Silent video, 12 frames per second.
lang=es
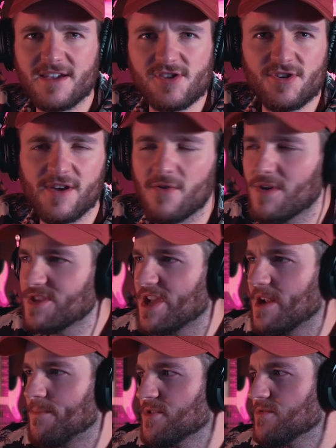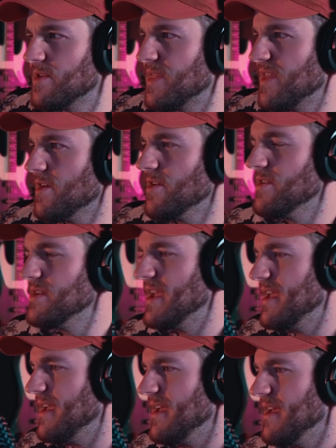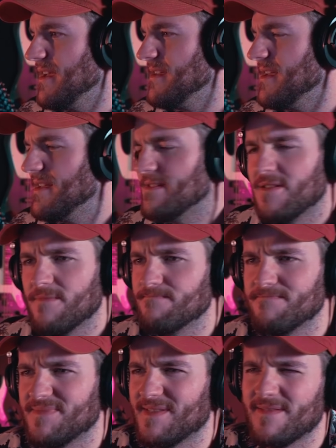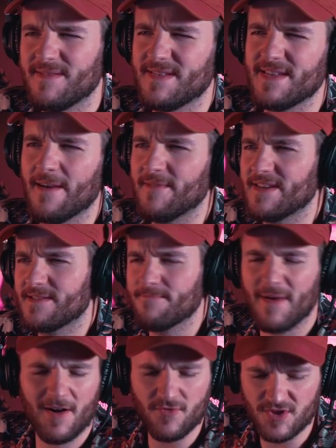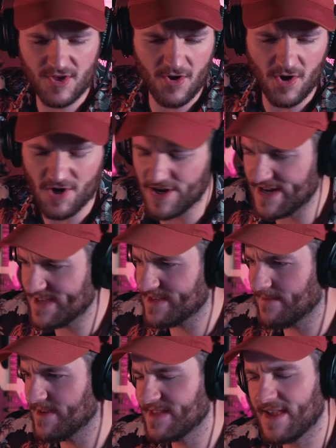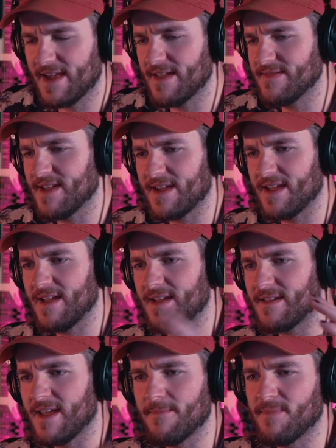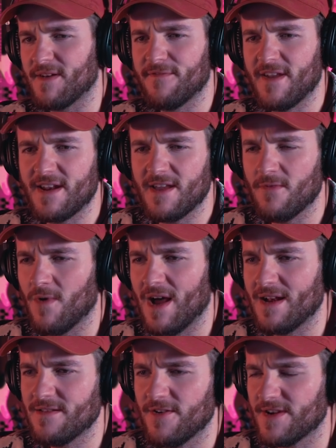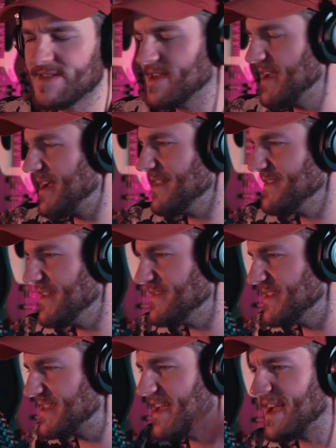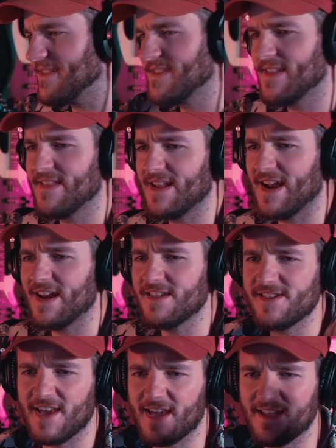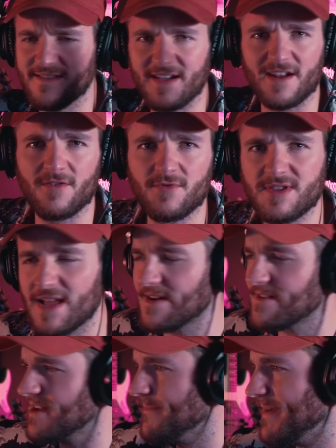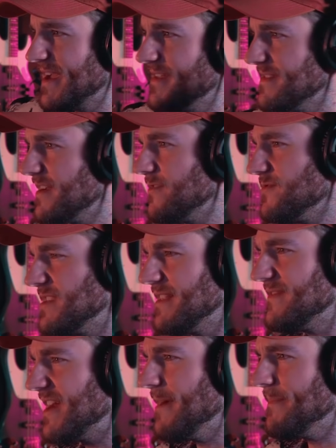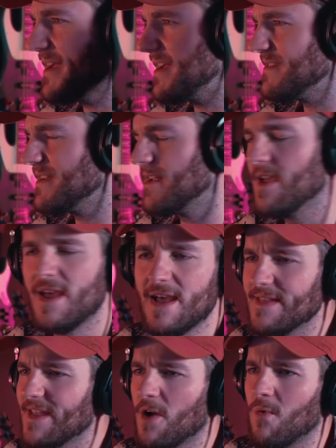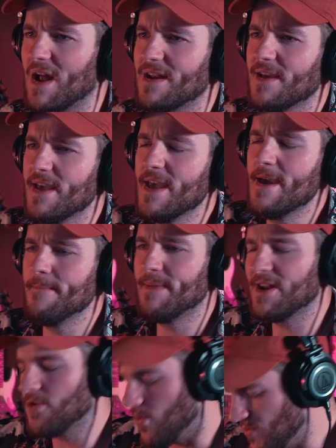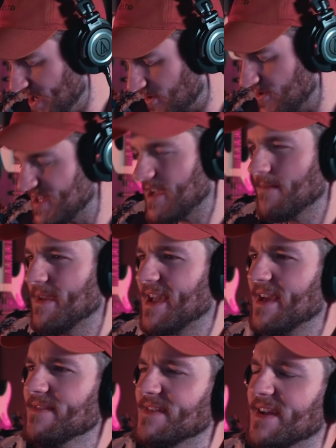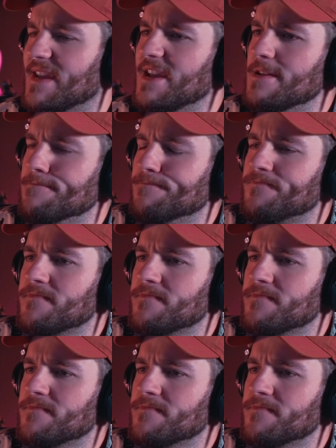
hecho en cuanto a la producción, eh, sabes, para gustos colores, sabes, hay gente que, prefiere igual, yo qué sé, cantantes que canten de la leche, hay gente que le gusta el rap, hay gente que le gusta el trap, hay gente, da igual. Pero una cosa que me encanta aquí